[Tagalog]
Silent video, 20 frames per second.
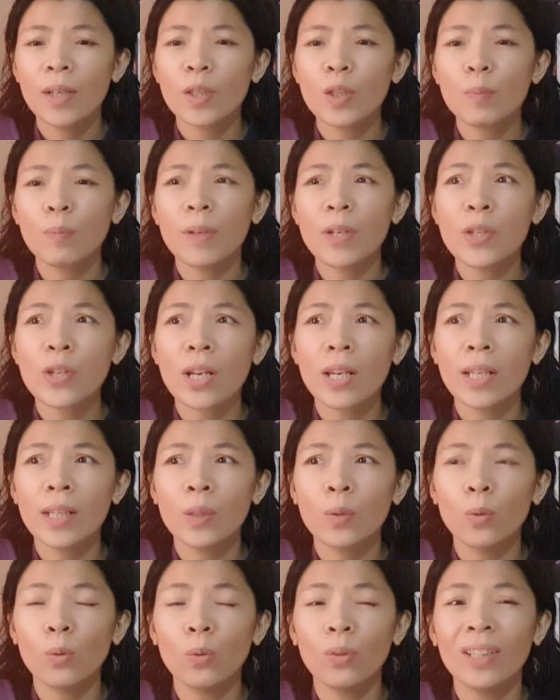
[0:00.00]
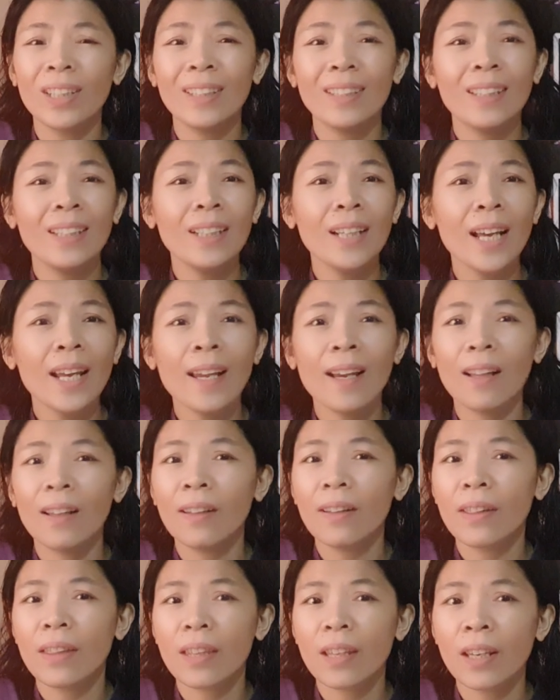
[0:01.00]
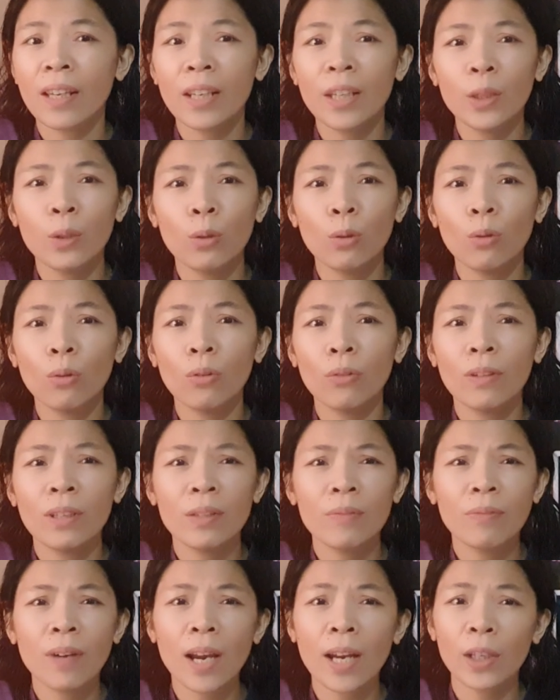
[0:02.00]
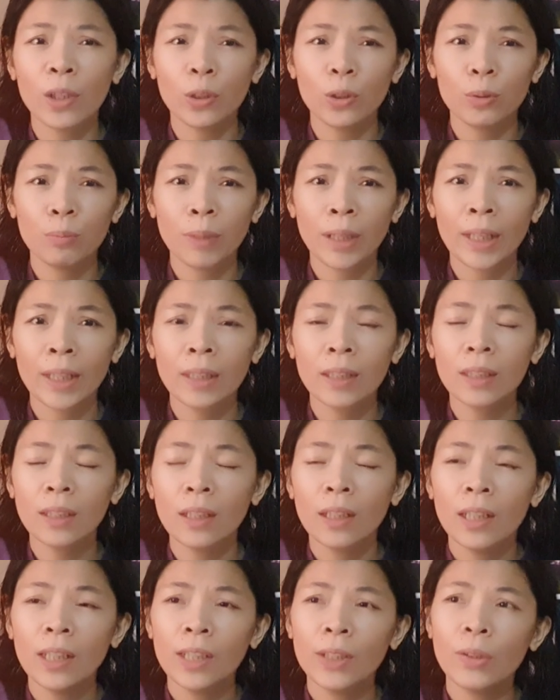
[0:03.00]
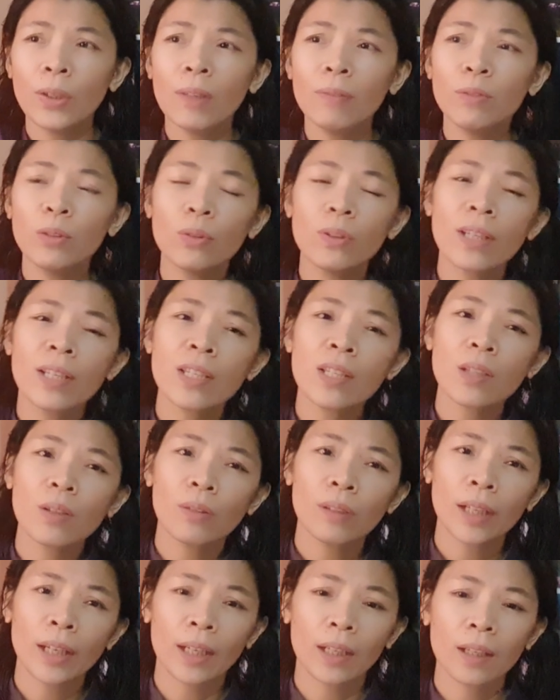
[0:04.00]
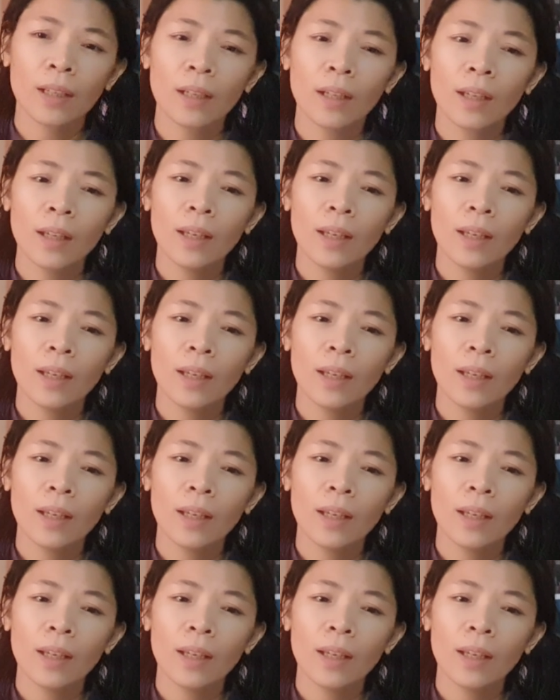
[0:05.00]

especially kung hindi na healthy yung environment, you have to disconnect.